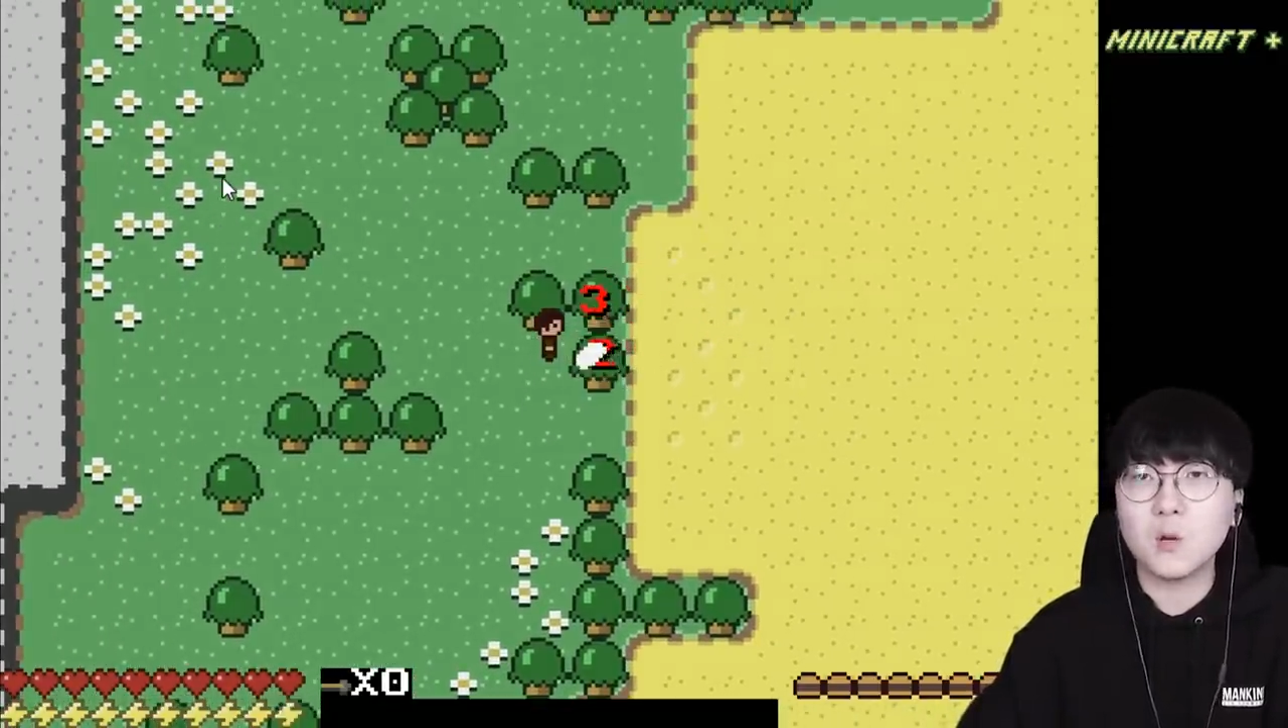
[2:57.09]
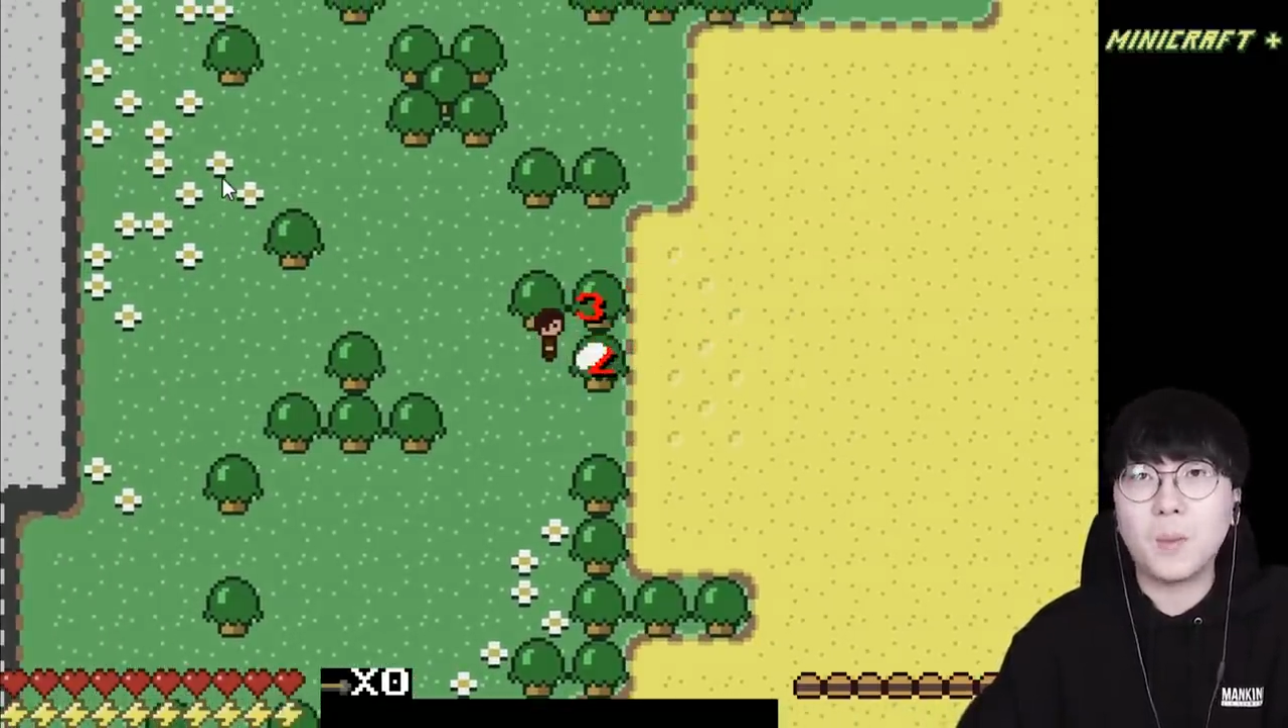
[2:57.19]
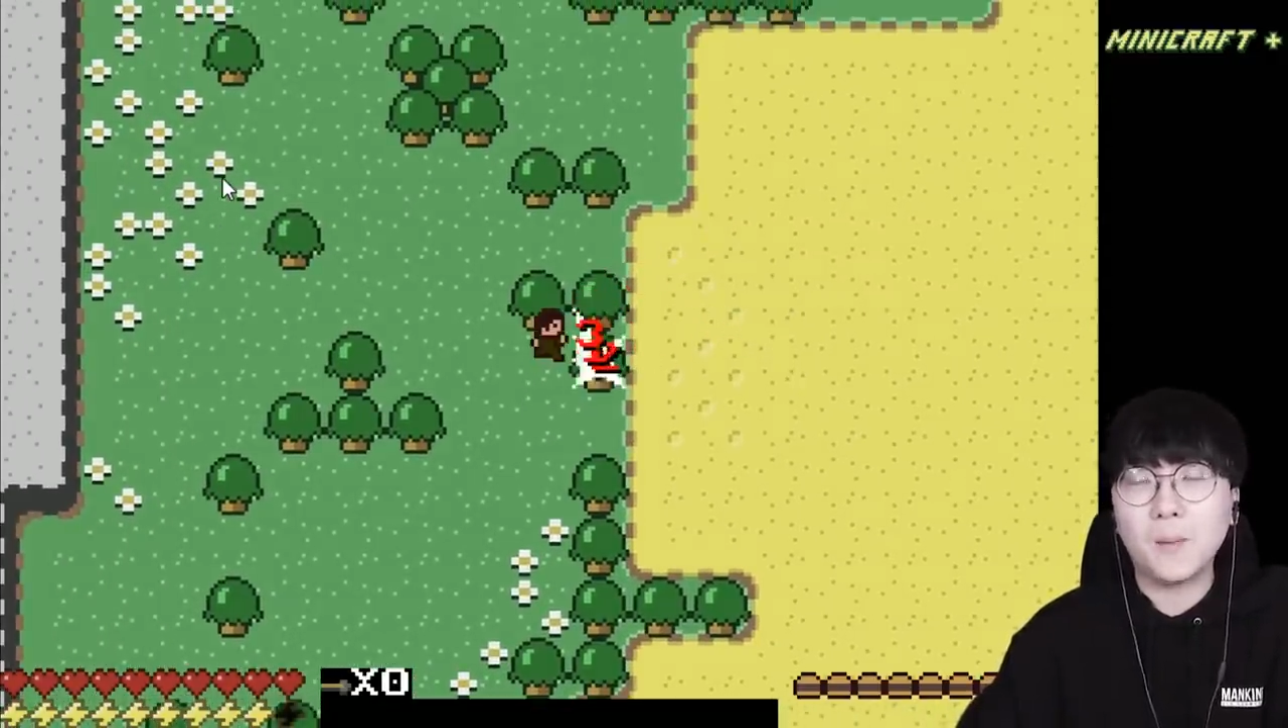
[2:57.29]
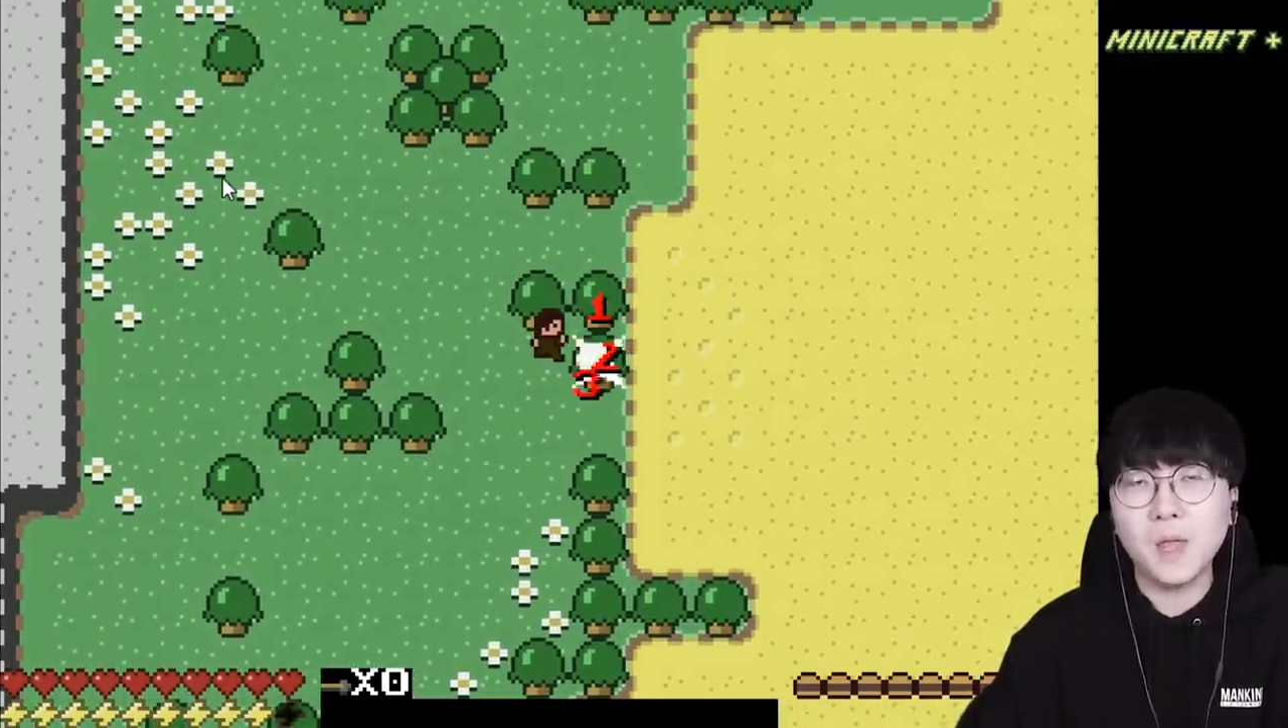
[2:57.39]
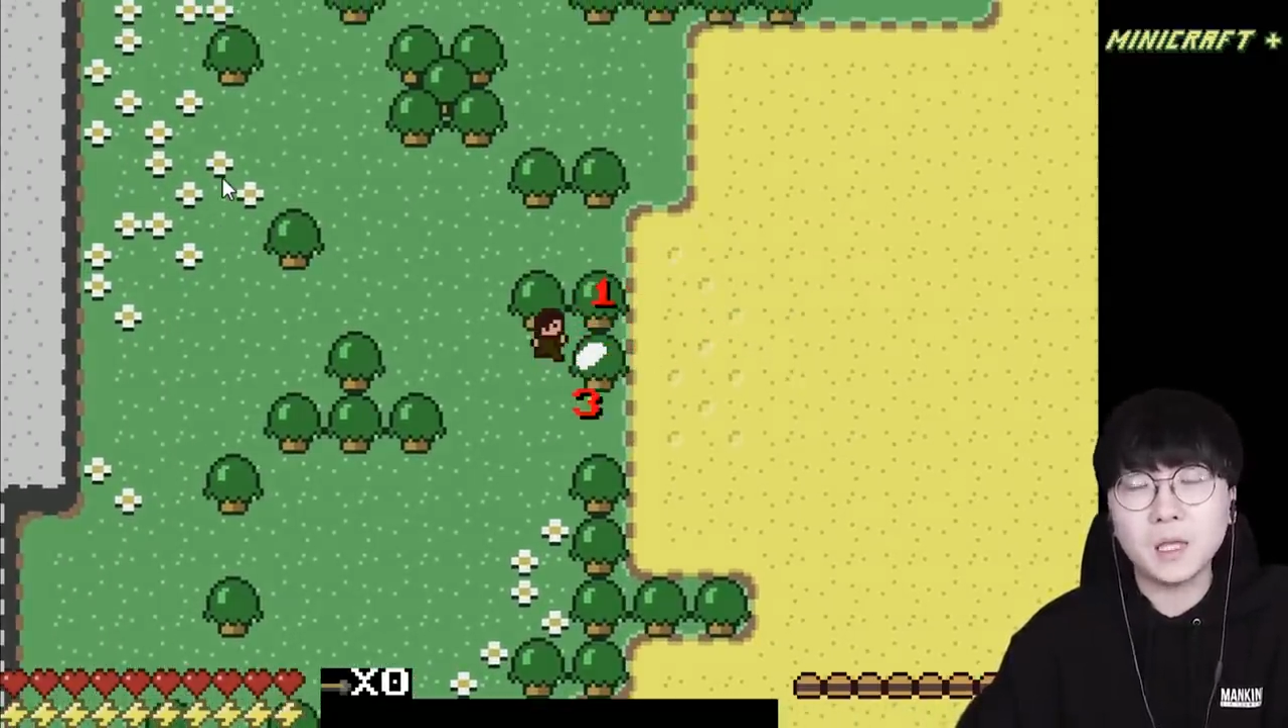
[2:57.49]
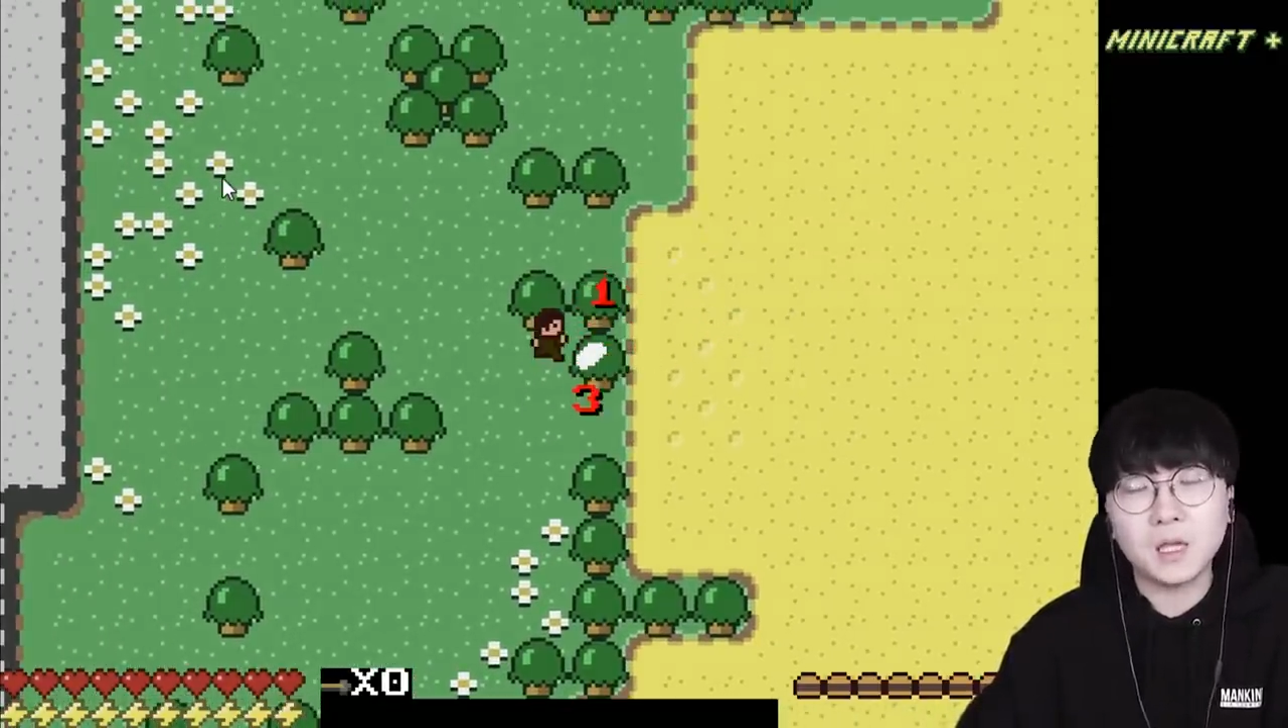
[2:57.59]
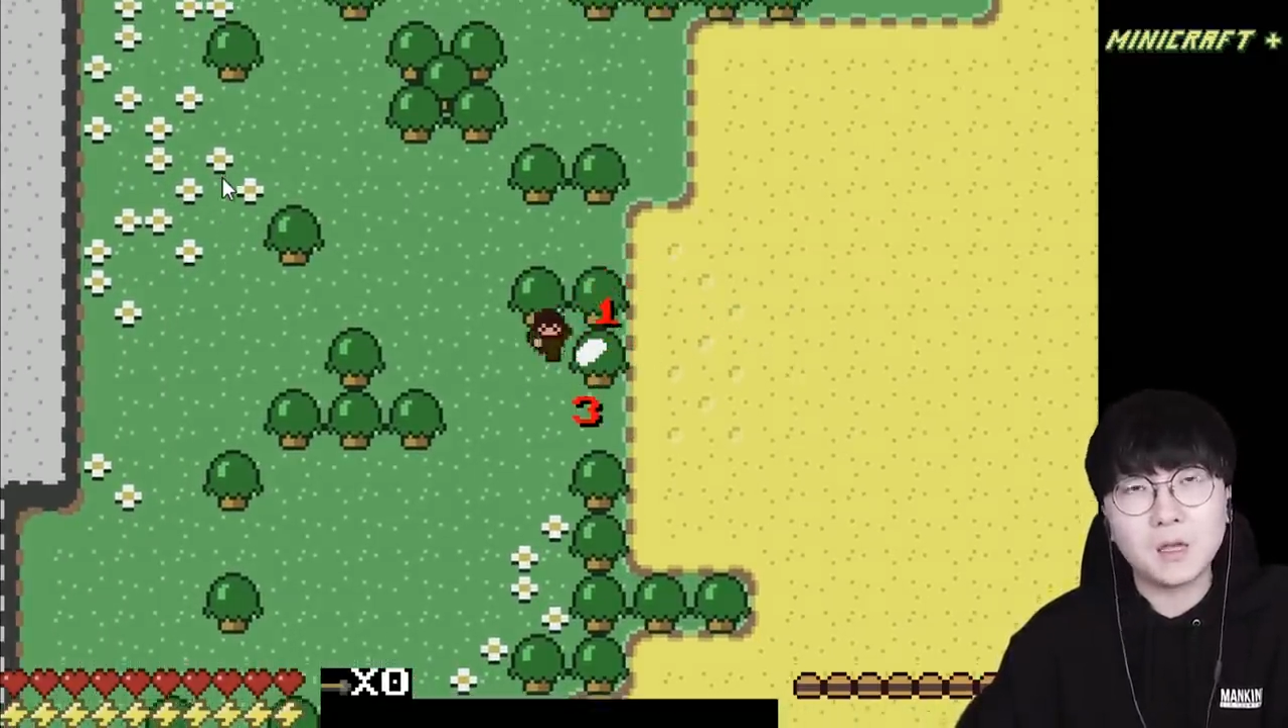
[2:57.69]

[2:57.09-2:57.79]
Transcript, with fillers: 이거 밤낮